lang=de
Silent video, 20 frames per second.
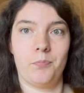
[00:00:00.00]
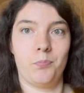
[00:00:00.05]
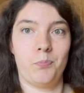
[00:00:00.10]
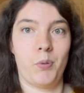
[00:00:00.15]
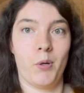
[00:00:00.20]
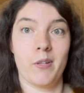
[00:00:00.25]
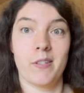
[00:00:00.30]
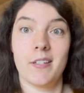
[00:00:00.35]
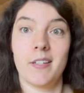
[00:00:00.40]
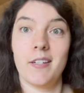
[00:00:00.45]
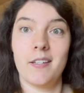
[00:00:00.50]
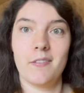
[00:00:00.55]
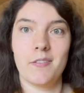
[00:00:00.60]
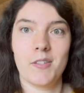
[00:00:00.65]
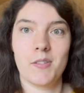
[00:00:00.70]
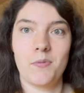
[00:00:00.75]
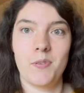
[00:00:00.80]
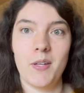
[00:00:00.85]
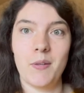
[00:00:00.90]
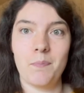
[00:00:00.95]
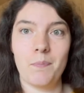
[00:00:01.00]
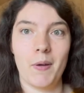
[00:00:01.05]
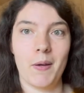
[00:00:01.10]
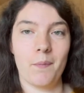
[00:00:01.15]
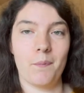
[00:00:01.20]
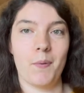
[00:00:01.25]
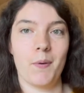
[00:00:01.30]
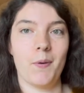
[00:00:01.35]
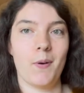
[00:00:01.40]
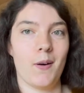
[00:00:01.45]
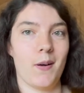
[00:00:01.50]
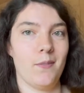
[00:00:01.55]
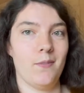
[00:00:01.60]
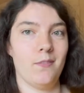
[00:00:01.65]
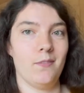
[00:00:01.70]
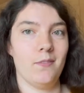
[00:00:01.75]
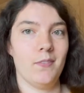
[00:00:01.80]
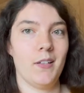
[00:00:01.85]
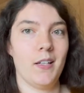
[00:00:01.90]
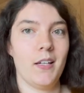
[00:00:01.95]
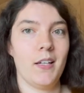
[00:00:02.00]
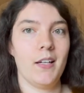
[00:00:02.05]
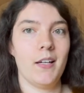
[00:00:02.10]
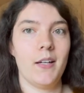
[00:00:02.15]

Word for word: positives Feedback bekommen